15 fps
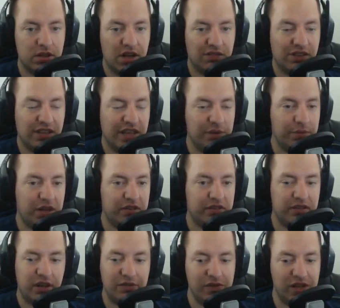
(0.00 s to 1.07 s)
Weil eben hat er es ja
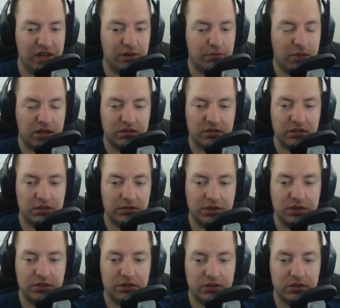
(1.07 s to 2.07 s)
irgendwie gemacht, irgendwie.